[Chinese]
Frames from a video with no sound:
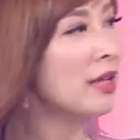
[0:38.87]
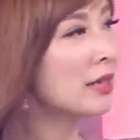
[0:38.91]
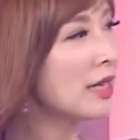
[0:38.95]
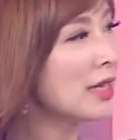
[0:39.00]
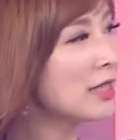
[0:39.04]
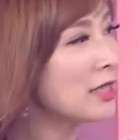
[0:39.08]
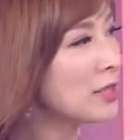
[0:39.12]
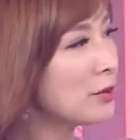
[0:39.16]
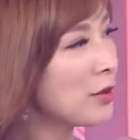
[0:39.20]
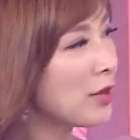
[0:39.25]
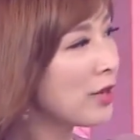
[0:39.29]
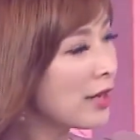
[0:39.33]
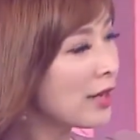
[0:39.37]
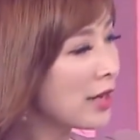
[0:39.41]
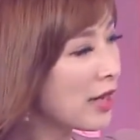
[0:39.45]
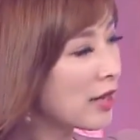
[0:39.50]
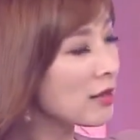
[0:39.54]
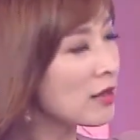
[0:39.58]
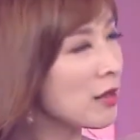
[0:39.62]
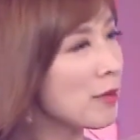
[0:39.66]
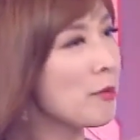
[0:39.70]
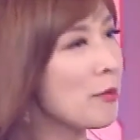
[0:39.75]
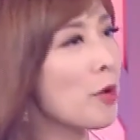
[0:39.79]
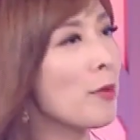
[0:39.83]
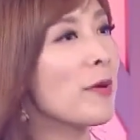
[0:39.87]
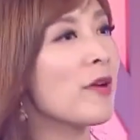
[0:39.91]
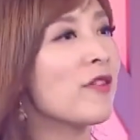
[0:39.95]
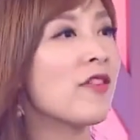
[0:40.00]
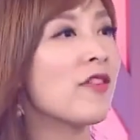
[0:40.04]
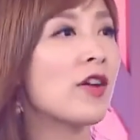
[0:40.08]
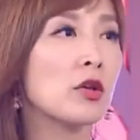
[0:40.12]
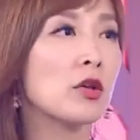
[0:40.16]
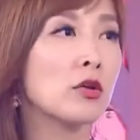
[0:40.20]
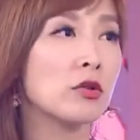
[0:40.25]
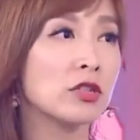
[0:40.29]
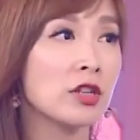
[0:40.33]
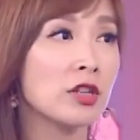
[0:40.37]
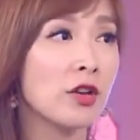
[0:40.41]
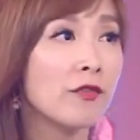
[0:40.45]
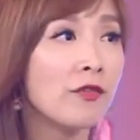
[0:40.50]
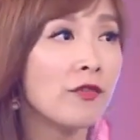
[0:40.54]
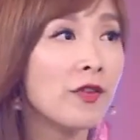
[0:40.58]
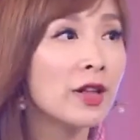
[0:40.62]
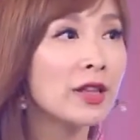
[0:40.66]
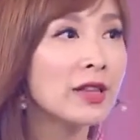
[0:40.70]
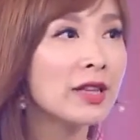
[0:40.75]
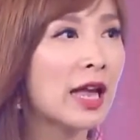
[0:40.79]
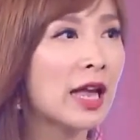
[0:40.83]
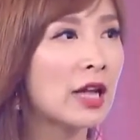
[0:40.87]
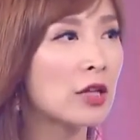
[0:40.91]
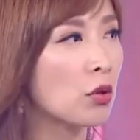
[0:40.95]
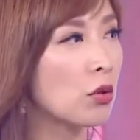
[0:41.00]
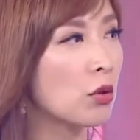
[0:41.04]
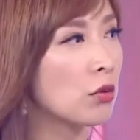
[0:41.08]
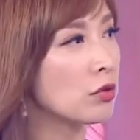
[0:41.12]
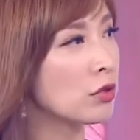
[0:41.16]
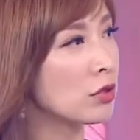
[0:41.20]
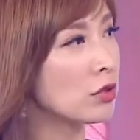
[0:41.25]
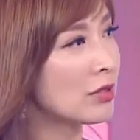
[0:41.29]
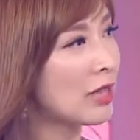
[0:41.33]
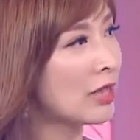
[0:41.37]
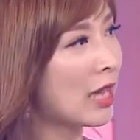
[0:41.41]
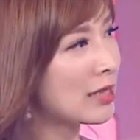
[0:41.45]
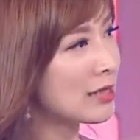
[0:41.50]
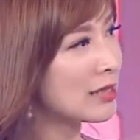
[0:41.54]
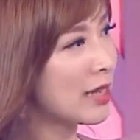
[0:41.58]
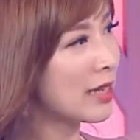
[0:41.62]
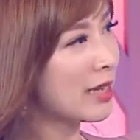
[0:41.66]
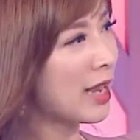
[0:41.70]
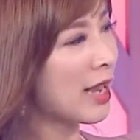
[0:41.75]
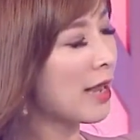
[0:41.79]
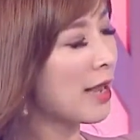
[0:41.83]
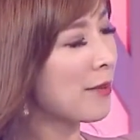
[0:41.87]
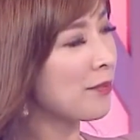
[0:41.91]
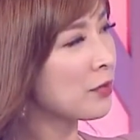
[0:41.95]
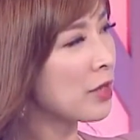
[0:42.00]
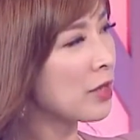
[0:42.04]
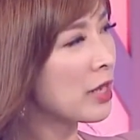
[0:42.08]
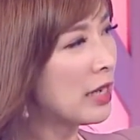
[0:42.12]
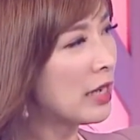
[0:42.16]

但是因量能没有办法有效放大，同时大家在看